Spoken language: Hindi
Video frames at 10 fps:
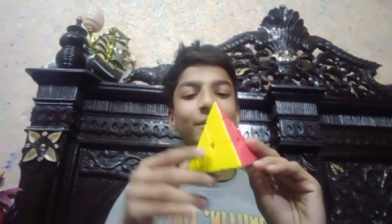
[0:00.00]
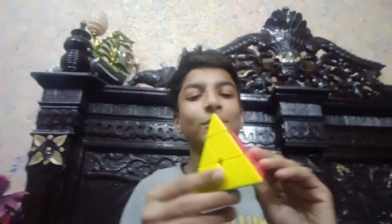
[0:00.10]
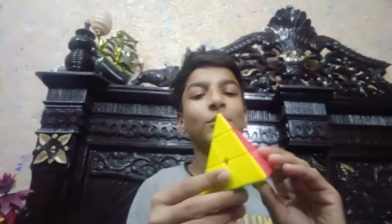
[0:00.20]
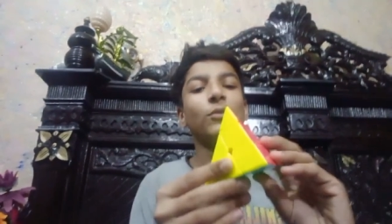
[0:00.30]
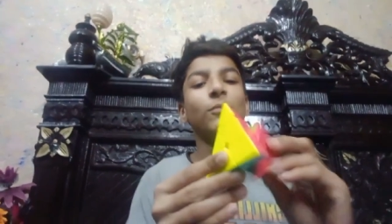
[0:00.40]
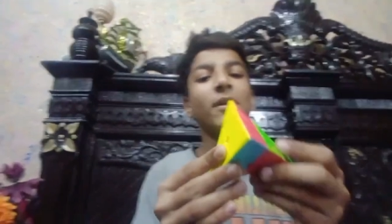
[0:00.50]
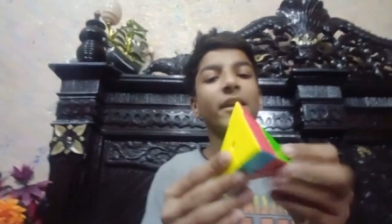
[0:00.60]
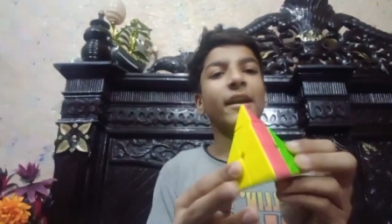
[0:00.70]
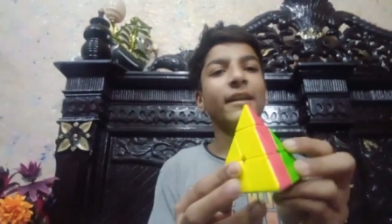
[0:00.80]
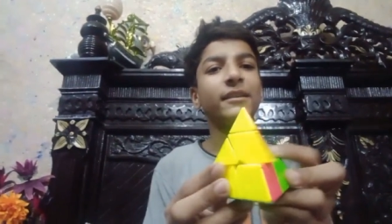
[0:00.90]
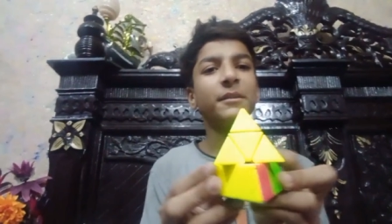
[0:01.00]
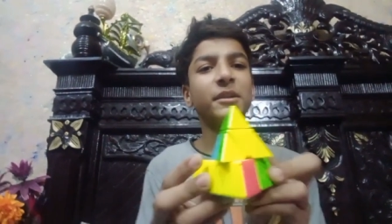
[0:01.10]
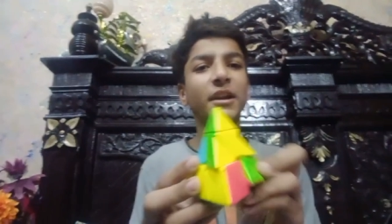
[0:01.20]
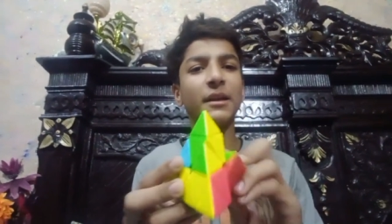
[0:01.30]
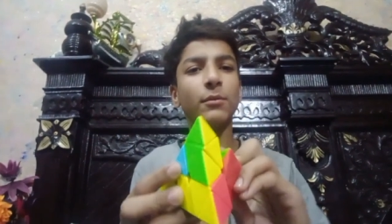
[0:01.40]
तो बाकी गाइज की भी
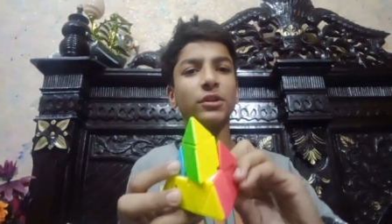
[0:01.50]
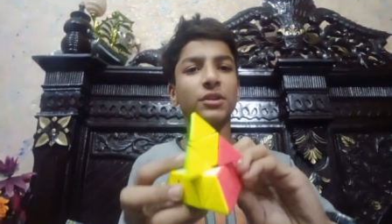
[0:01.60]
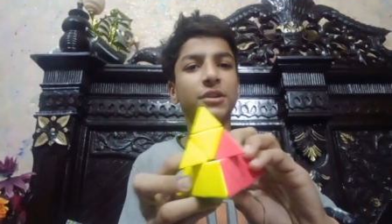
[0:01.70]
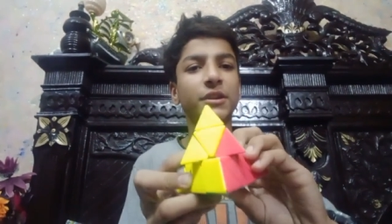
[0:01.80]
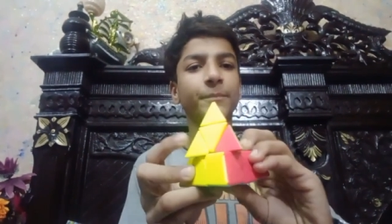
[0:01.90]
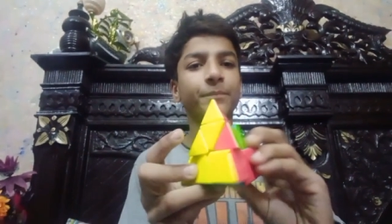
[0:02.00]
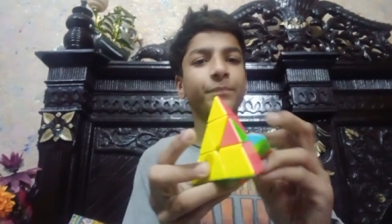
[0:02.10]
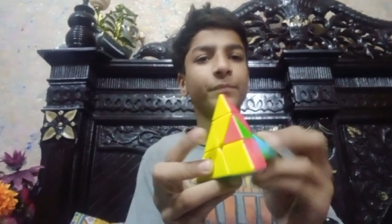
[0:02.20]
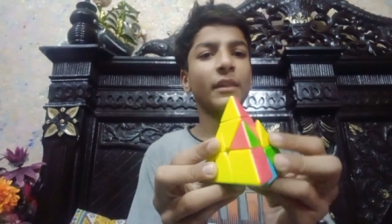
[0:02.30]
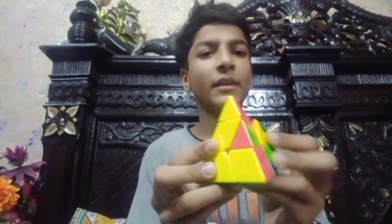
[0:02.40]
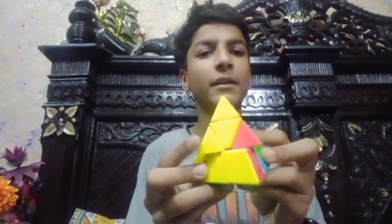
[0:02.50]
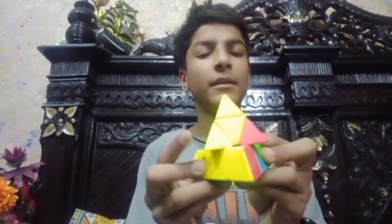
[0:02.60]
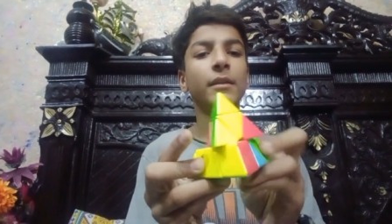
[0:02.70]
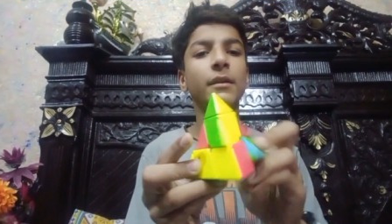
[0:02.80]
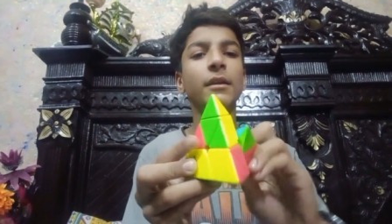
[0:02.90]
टर्निंग बहुत अच्छी है
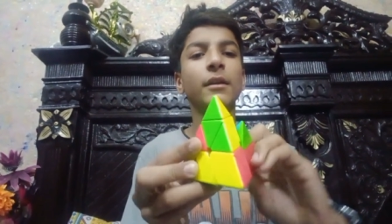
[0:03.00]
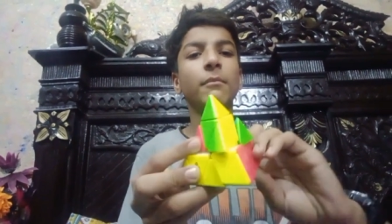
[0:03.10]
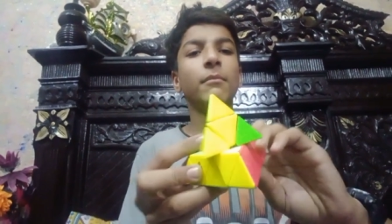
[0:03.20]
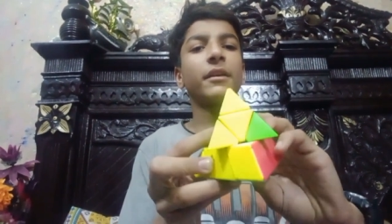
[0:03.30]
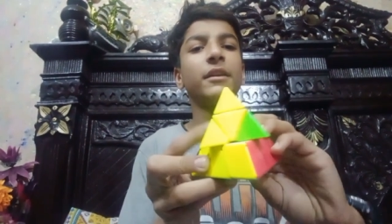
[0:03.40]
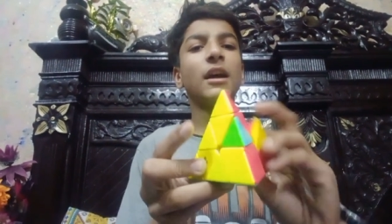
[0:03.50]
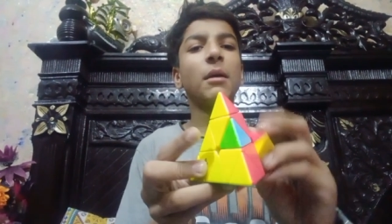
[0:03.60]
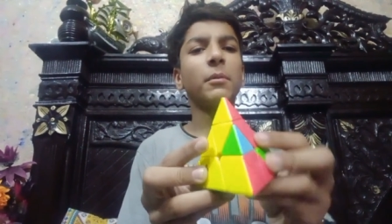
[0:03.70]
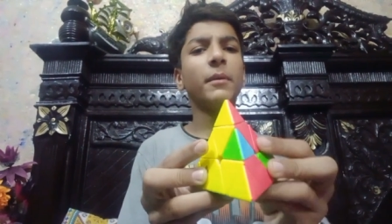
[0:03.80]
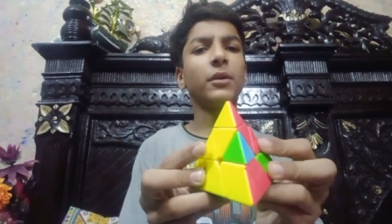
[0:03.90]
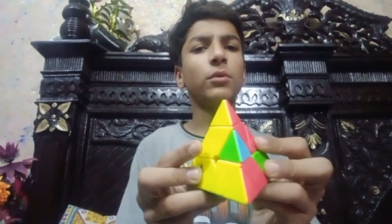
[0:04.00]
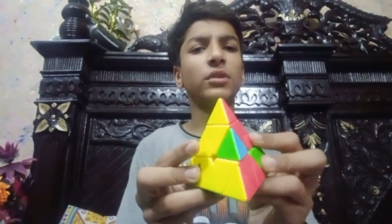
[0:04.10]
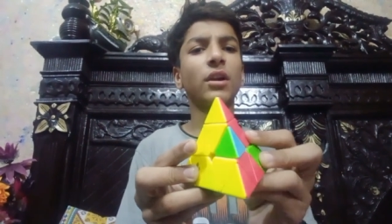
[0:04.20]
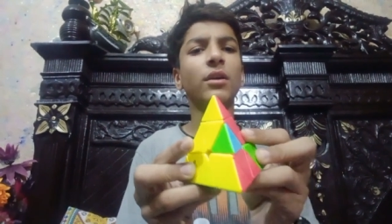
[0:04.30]
बाकी आपके भाई को उतना